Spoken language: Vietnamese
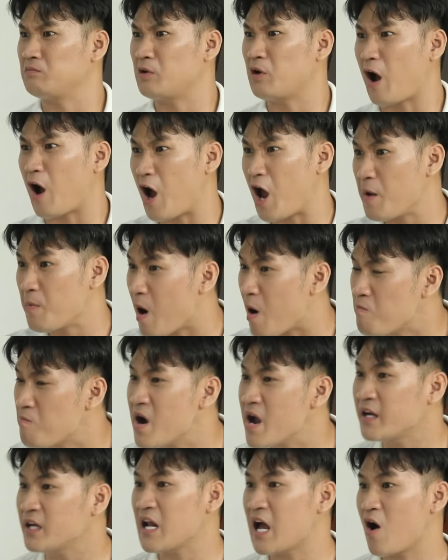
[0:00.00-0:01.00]
Trời, em không
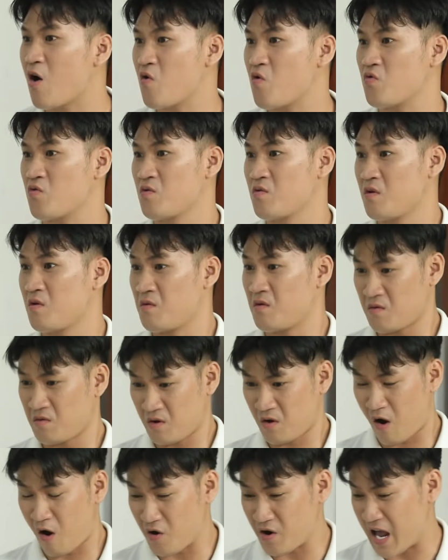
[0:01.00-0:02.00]
biết đâu
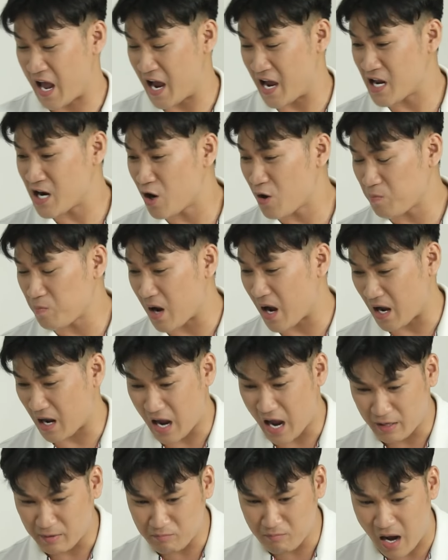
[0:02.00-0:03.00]
Hồi nãy lúc mà
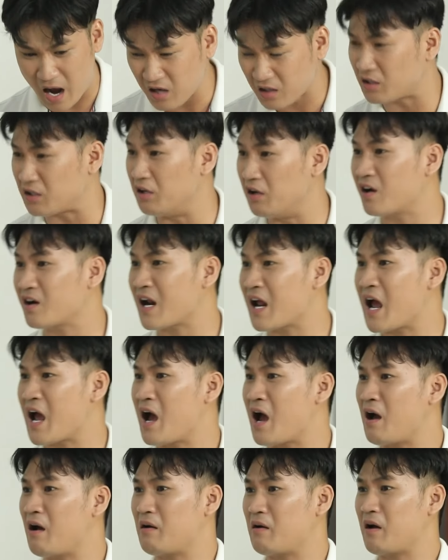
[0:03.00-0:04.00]
anh mở cửa ra
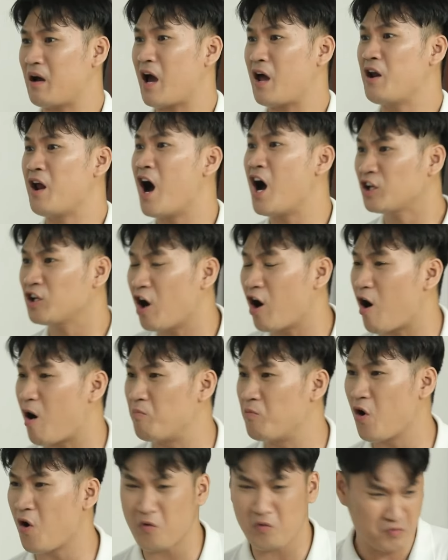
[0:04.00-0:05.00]
Anh hết
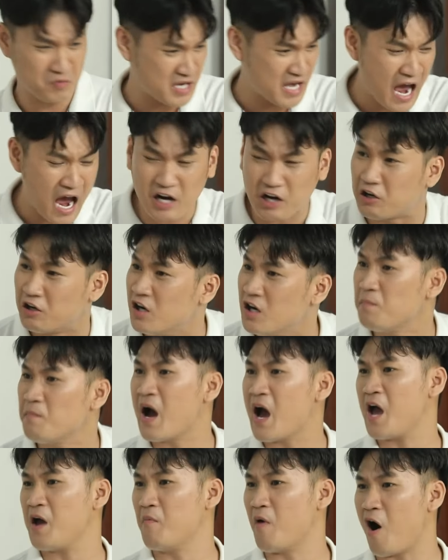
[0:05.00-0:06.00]
hồn luôn Nhà cửa
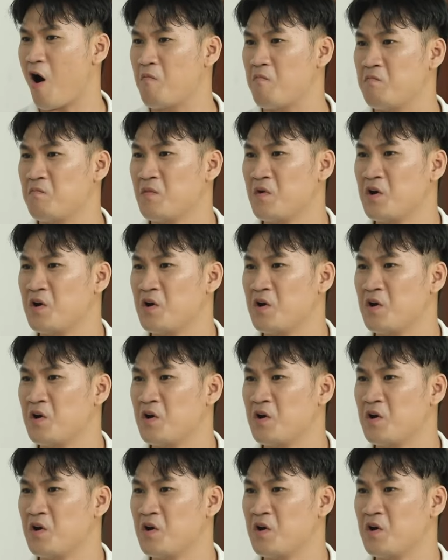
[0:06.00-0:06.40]
bề bộn